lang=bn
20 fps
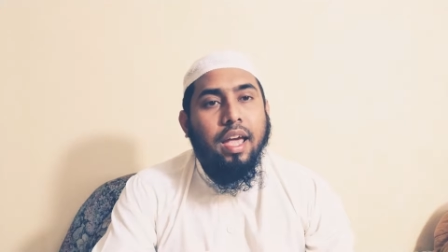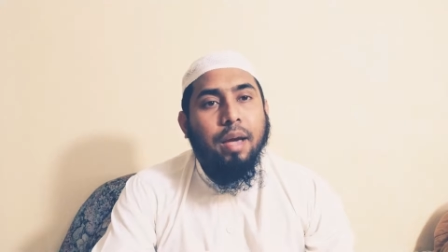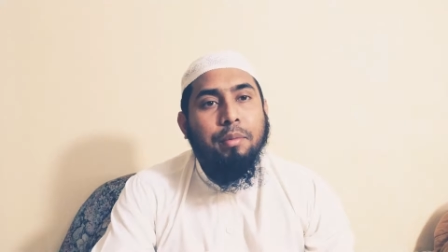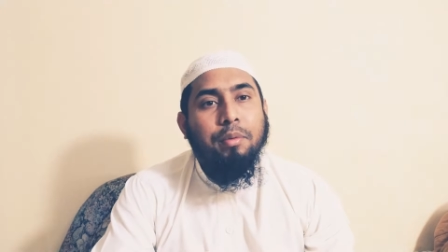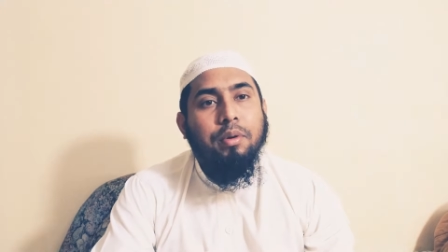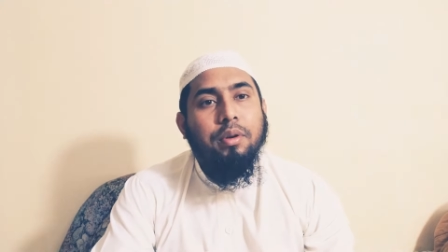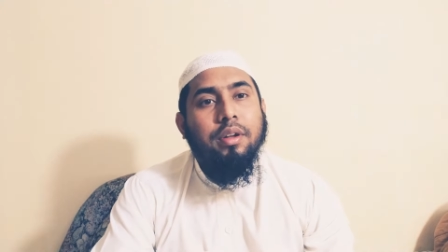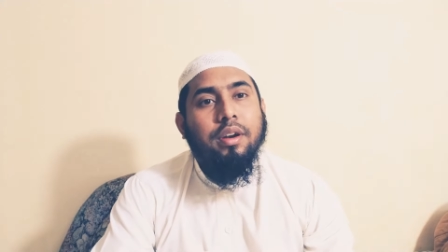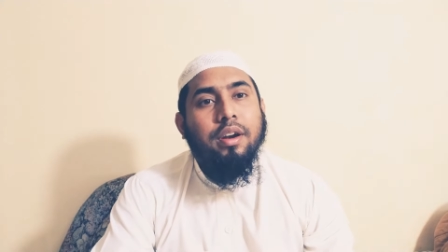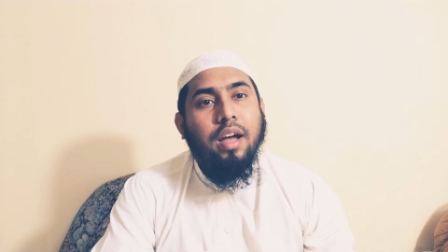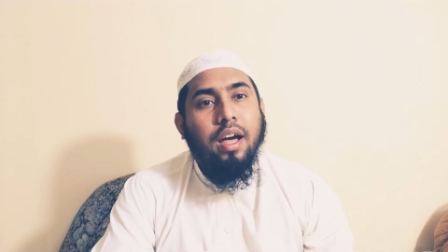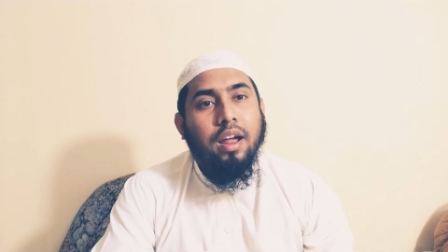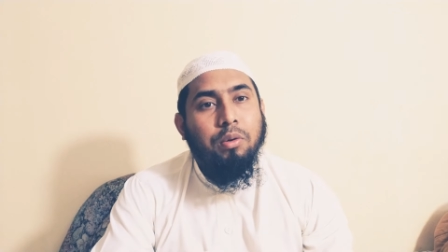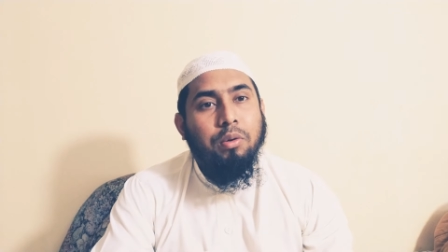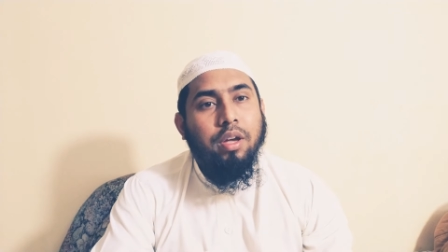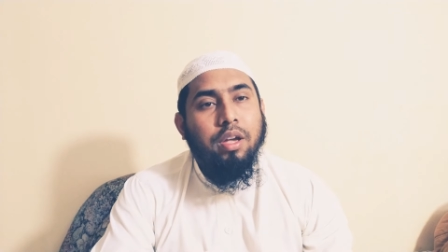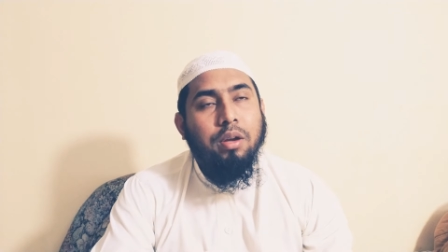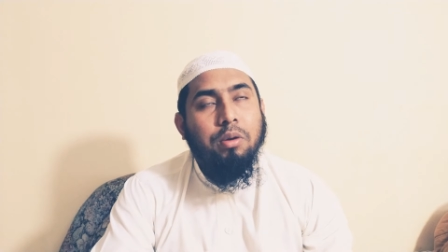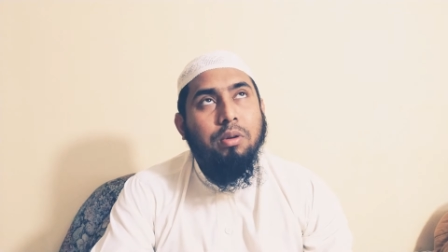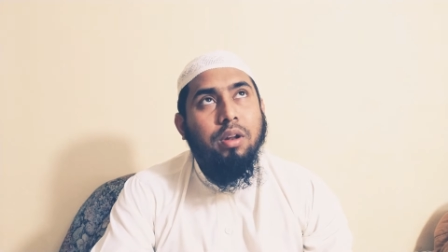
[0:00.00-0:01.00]
এবং
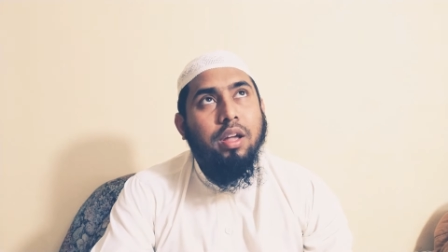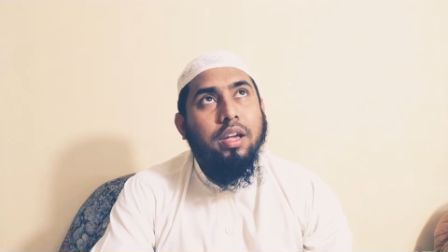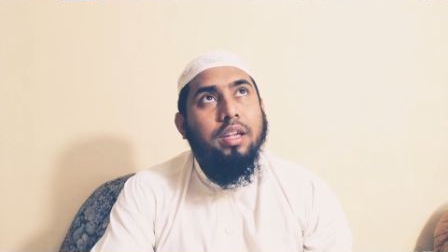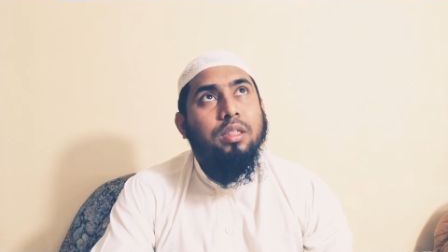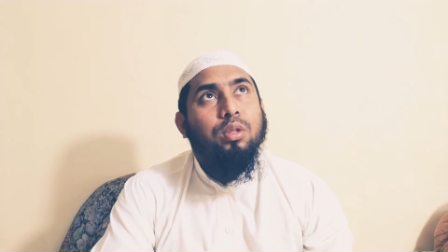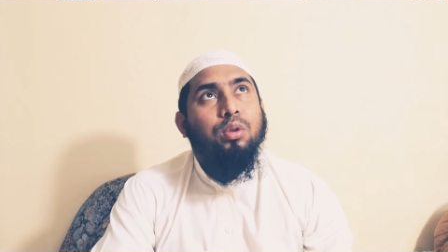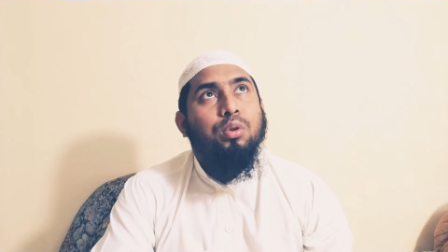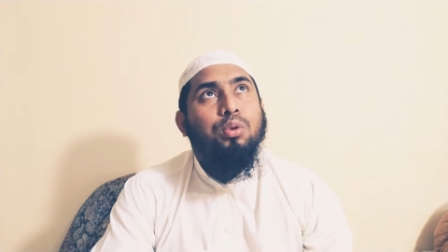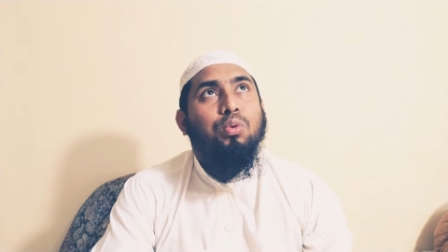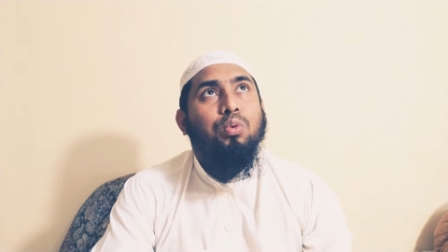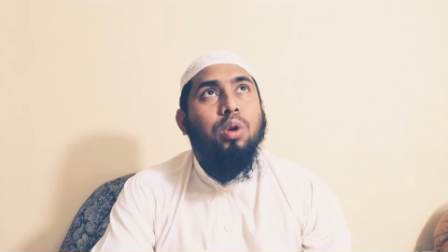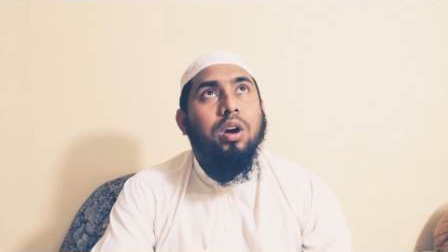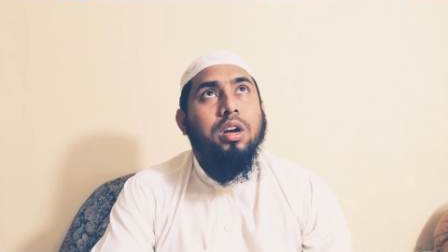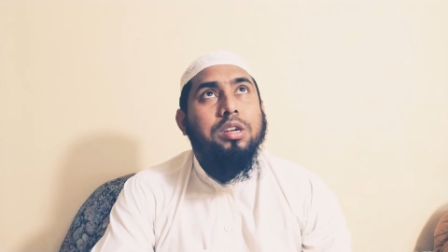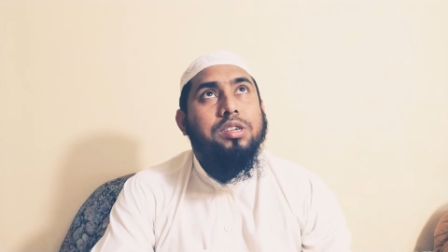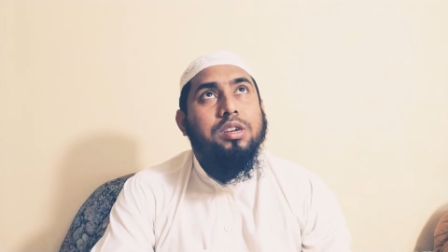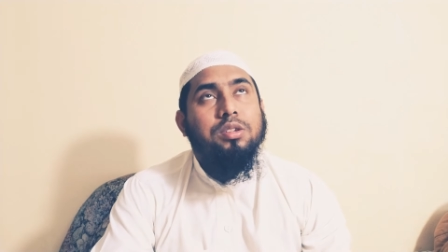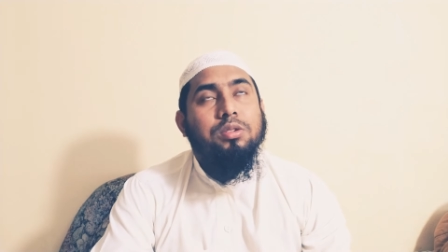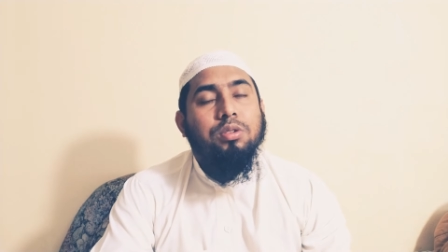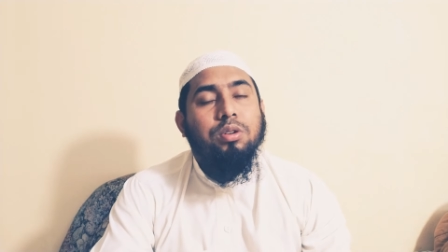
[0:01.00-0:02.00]
রানওয়েগুলো কিন্তু
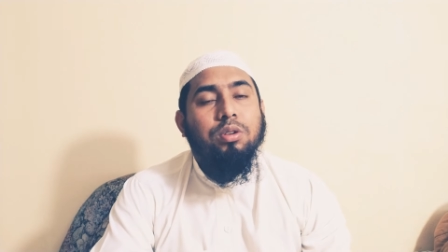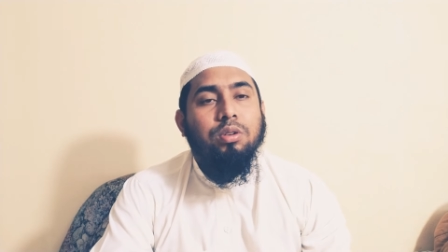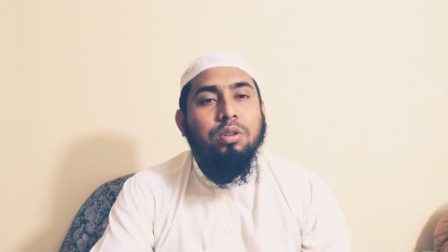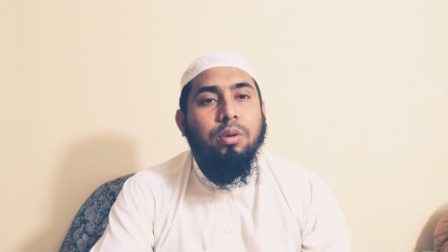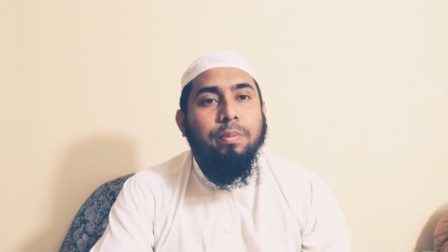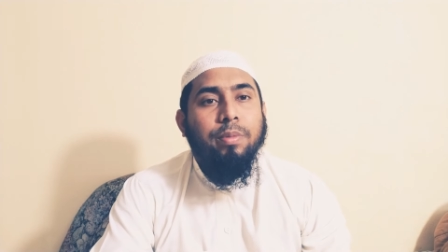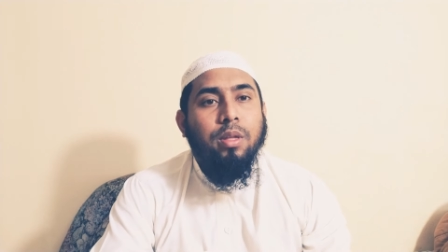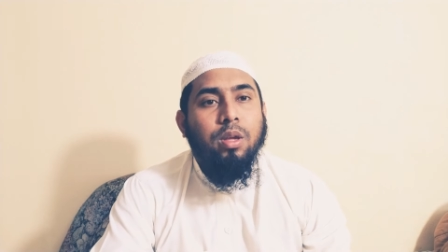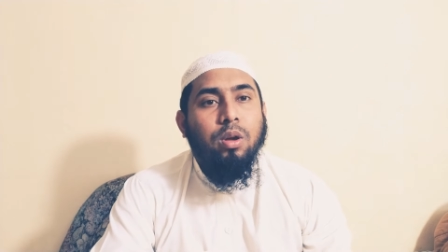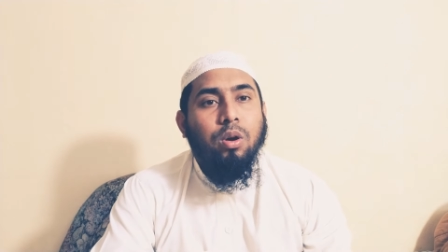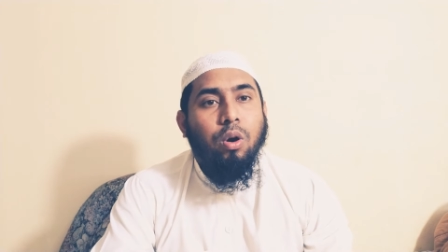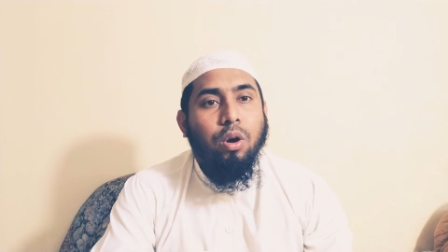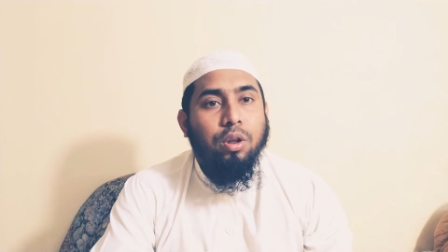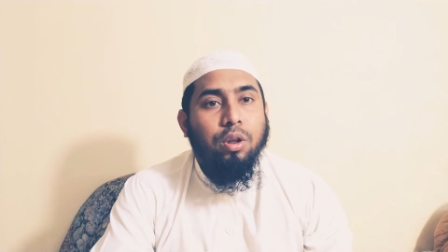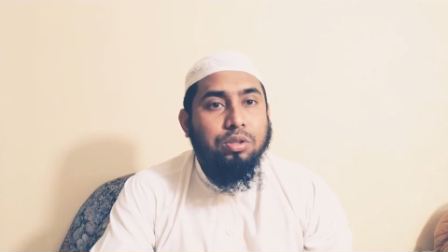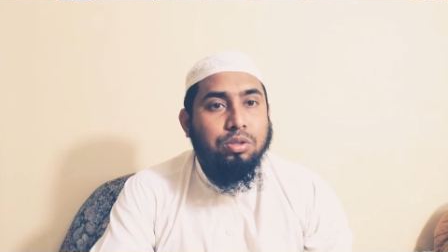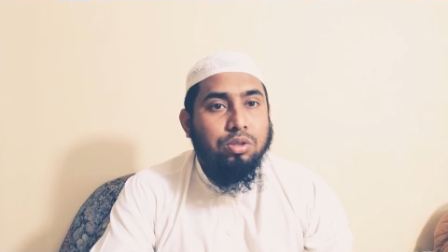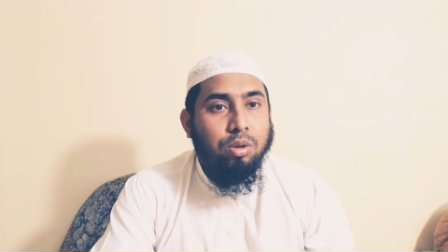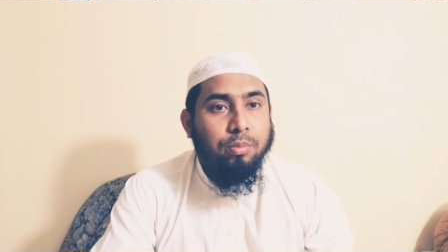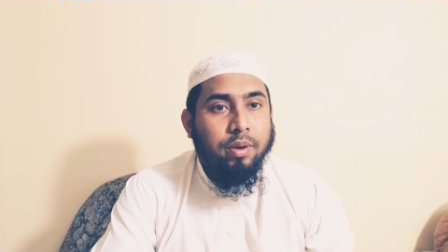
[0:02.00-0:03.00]
কুয়াশার জন্য
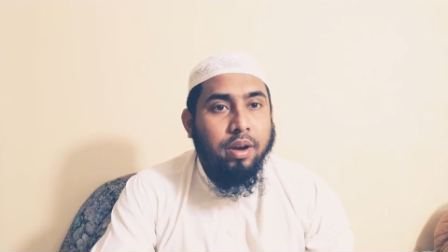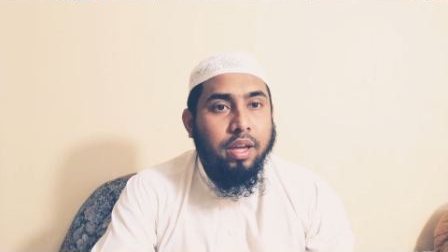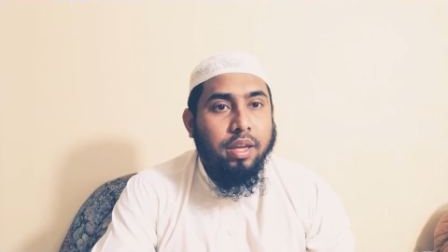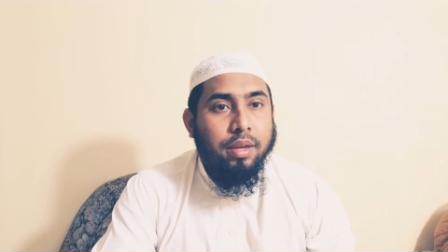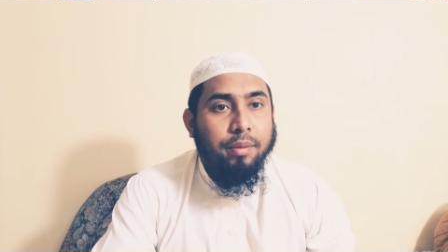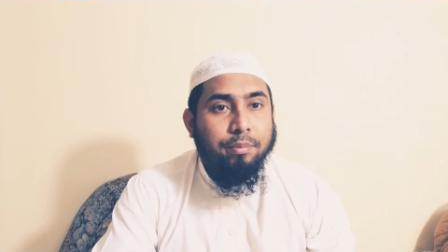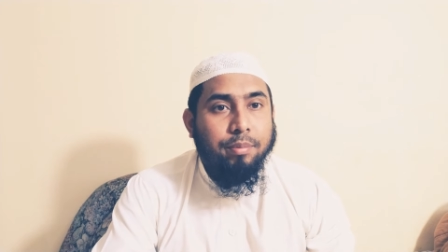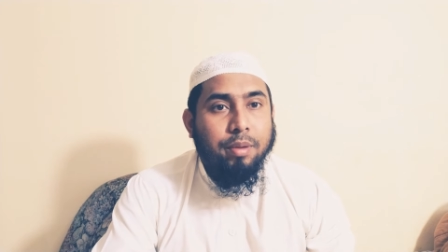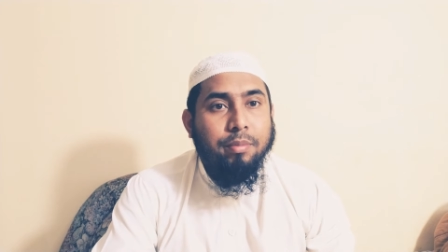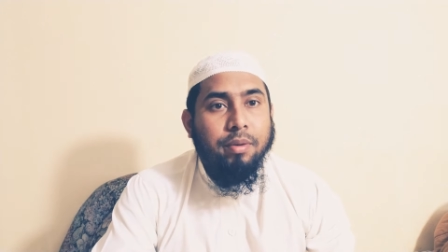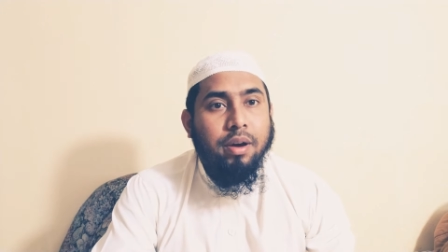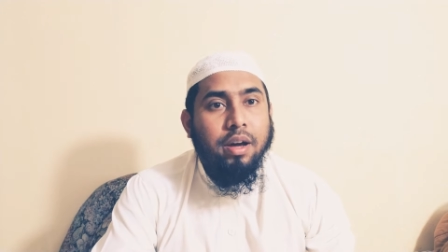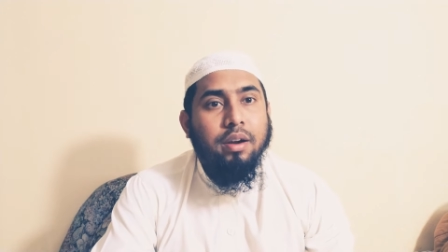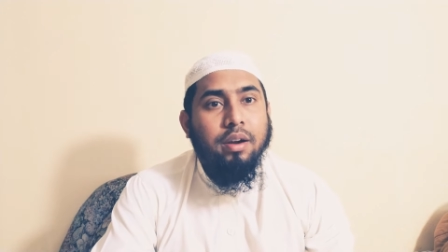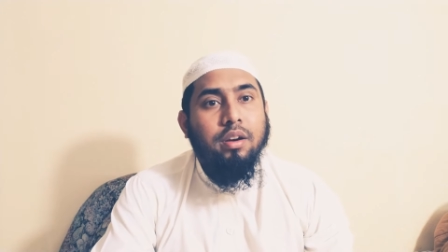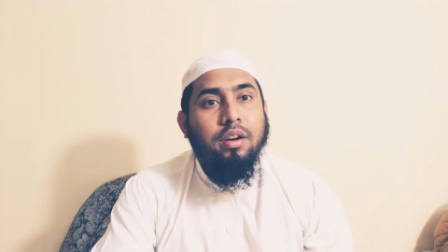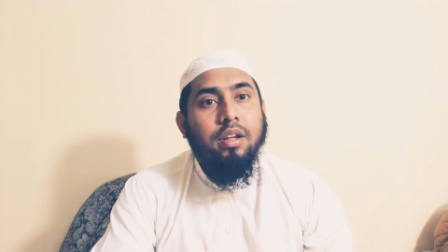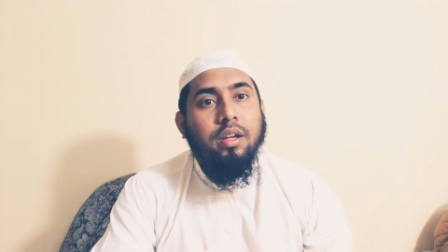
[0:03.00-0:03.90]
অনেক সময় বিমান